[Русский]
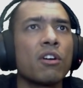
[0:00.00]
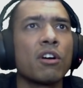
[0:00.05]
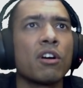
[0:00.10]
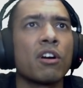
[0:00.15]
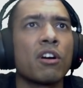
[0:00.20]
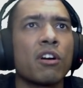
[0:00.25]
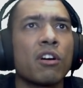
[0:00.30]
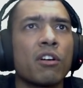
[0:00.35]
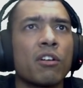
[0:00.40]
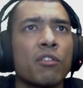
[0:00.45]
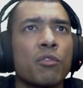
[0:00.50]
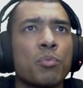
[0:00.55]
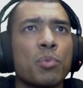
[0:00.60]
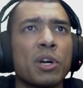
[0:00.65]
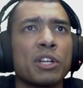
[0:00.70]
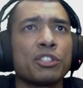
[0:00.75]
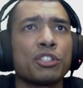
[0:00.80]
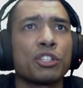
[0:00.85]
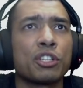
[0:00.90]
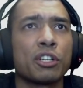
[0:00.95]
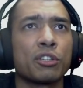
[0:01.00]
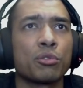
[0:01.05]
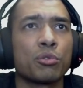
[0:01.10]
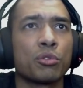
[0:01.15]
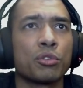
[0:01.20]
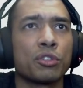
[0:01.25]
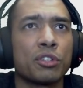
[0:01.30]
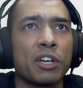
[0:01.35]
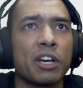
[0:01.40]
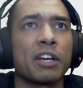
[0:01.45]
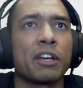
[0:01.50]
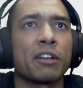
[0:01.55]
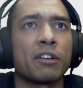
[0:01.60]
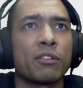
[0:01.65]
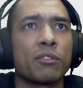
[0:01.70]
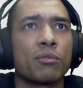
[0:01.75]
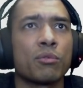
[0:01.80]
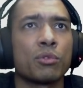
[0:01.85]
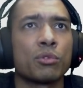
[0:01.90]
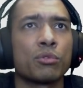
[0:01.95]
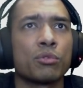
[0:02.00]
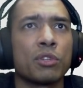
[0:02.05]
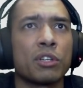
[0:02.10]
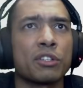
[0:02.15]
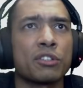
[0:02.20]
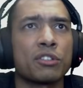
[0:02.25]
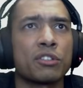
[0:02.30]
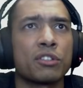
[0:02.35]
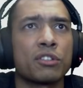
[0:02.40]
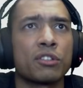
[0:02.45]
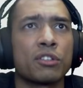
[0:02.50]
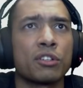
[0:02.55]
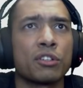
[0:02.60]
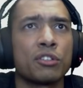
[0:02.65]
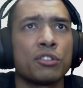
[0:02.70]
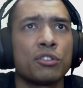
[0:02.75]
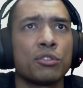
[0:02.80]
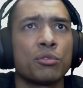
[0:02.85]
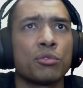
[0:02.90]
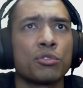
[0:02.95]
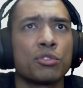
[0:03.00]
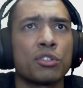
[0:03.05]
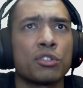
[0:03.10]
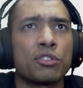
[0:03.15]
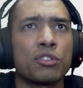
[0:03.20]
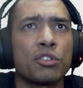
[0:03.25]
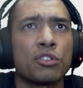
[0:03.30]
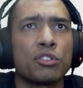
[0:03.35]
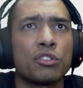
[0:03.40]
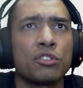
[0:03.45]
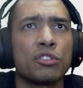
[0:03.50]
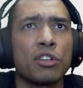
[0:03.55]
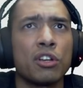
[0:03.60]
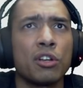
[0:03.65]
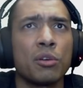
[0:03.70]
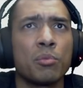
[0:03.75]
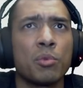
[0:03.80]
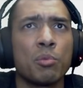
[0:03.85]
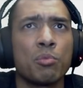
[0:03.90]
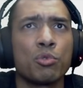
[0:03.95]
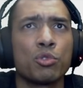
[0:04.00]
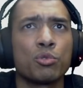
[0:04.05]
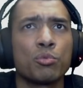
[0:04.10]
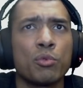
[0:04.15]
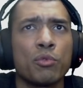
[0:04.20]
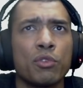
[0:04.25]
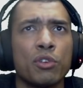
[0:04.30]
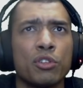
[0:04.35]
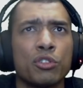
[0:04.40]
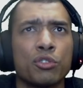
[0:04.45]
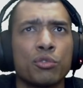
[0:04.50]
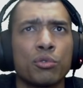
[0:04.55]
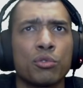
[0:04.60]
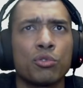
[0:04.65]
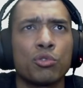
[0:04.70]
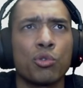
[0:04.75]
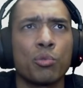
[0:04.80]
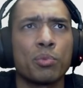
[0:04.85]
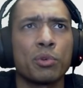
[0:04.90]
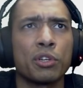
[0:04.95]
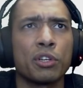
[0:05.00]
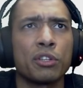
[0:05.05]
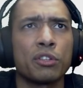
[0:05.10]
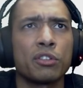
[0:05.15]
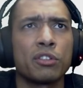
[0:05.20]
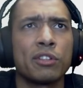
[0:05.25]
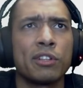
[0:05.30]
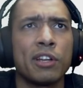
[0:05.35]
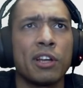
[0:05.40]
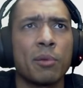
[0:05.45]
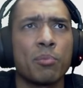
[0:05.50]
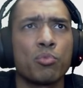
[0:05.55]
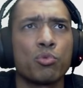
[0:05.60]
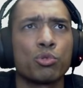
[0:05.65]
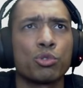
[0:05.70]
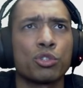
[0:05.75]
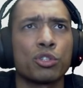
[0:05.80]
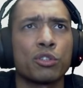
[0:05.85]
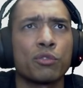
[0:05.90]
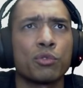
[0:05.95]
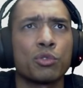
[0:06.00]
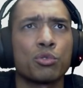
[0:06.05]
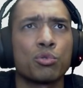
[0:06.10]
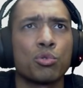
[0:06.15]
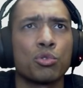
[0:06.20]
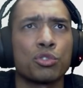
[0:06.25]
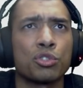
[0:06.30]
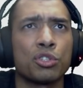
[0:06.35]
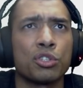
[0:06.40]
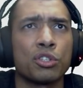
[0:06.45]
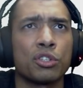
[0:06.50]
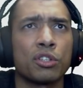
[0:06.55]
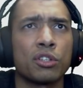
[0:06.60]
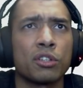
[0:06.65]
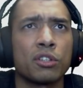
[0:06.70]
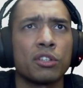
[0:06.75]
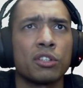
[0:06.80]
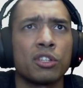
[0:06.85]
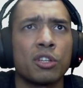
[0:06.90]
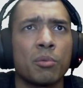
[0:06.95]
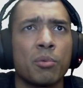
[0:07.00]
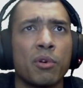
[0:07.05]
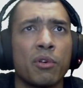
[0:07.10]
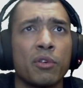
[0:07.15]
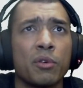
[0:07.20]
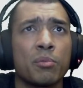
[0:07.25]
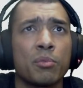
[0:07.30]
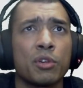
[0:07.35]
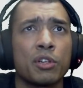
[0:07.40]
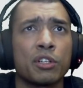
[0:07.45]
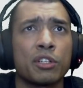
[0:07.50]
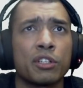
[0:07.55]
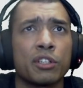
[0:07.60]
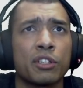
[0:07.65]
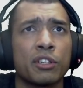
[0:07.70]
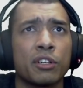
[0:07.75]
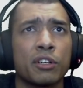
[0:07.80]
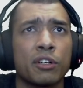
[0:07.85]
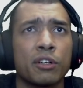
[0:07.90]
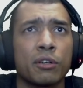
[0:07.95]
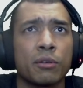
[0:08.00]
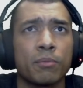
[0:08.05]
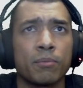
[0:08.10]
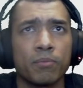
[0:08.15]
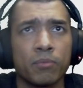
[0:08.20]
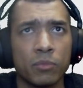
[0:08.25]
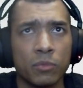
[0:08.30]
А, в патче, который, да, вот у нас таргетируется на следующей неделе, мы будем увеличивать дроп рейд для пушек в источнике. И добавим их, э,